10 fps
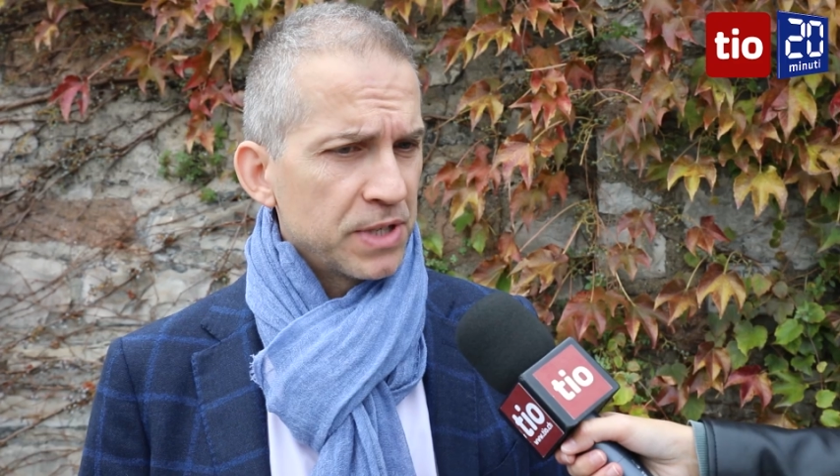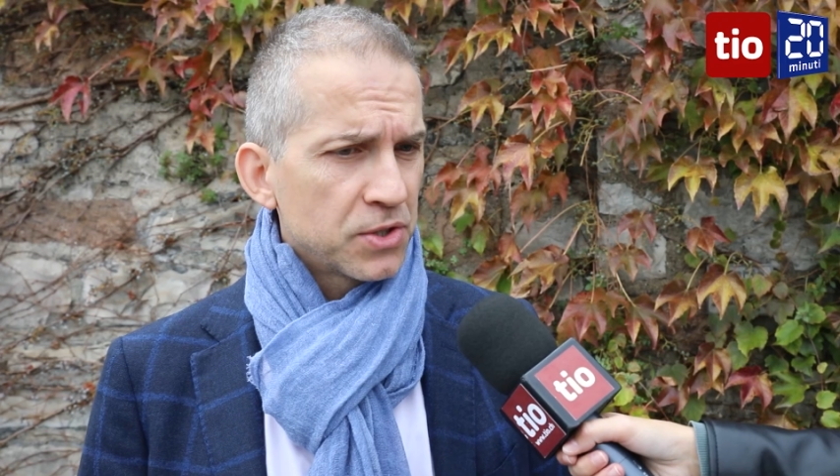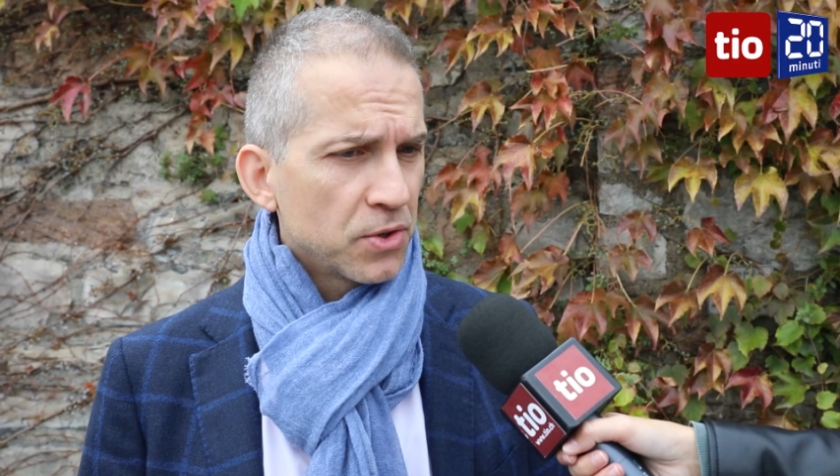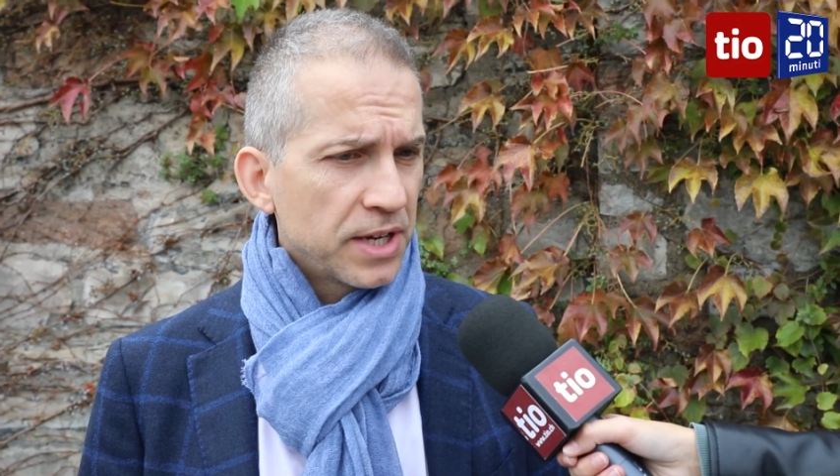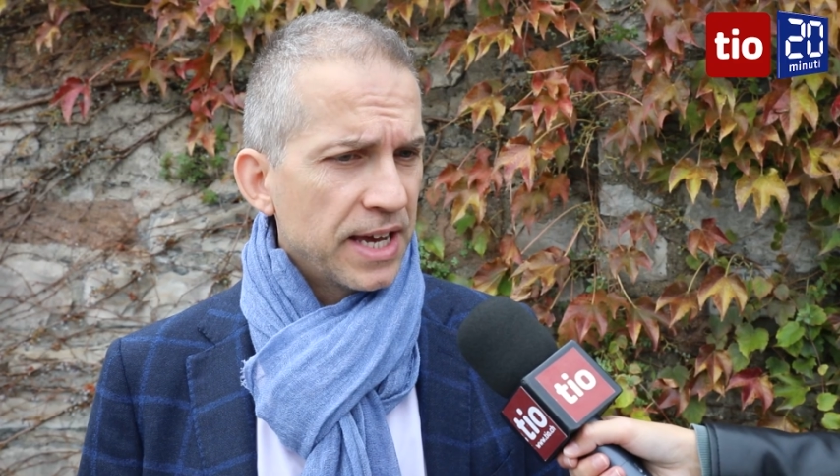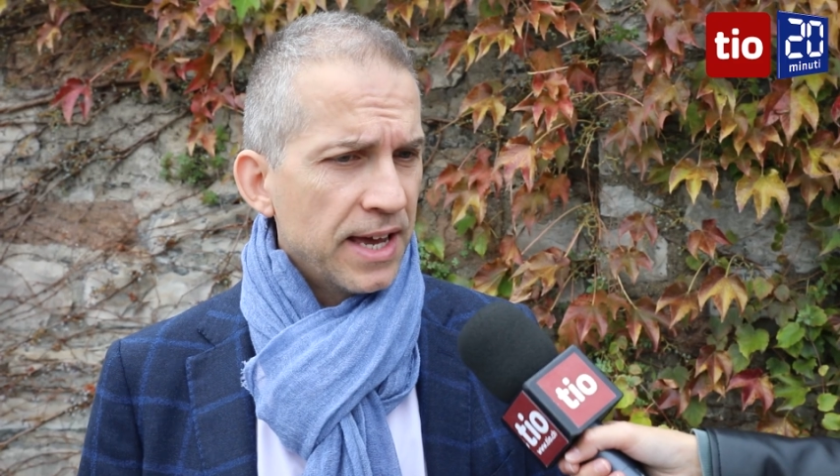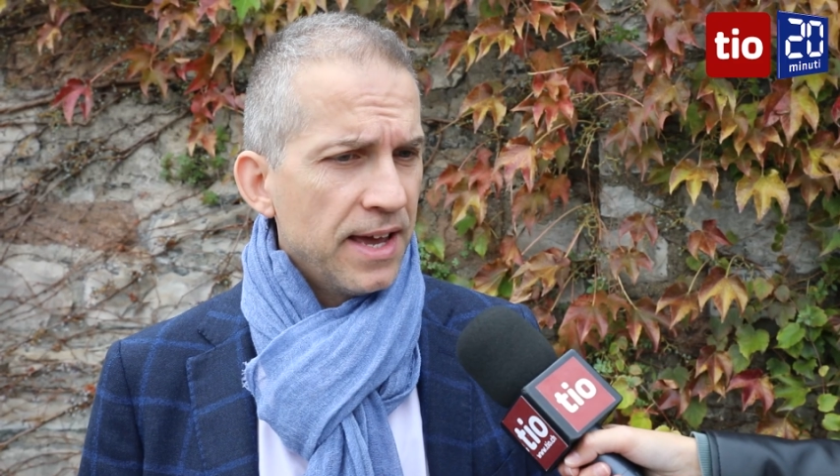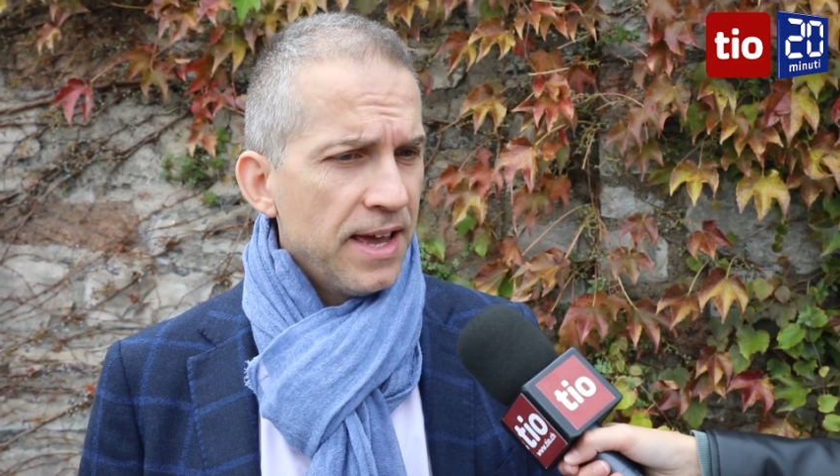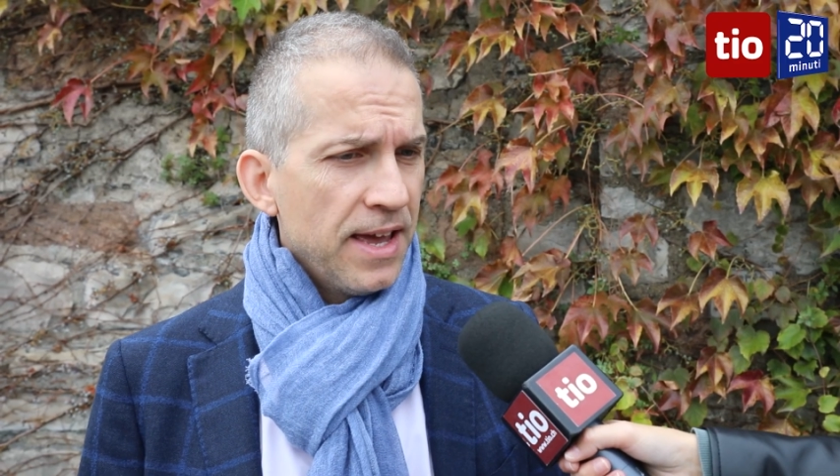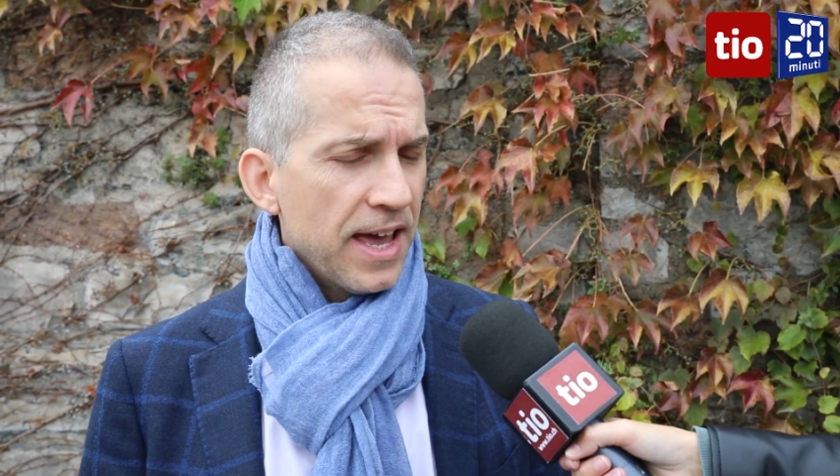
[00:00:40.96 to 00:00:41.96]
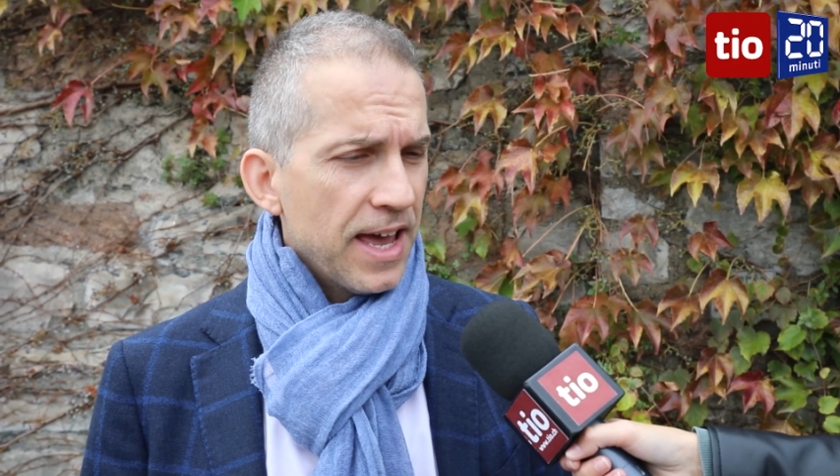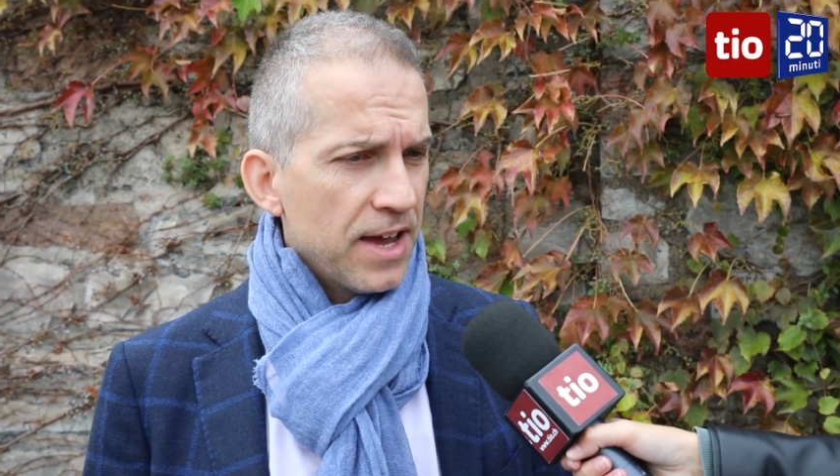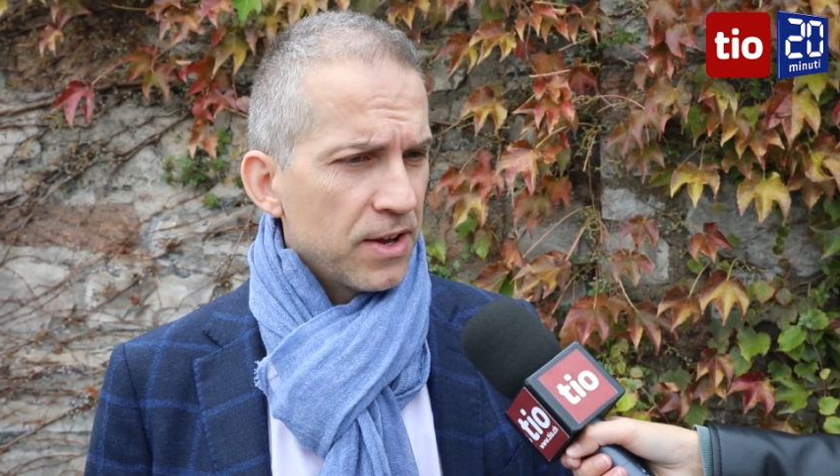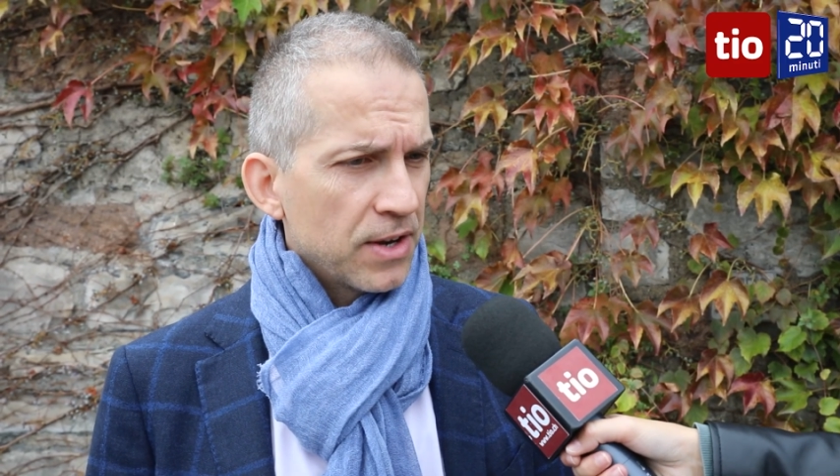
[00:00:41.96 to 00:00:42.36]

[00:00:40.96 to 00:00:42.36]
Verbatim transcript: penso che è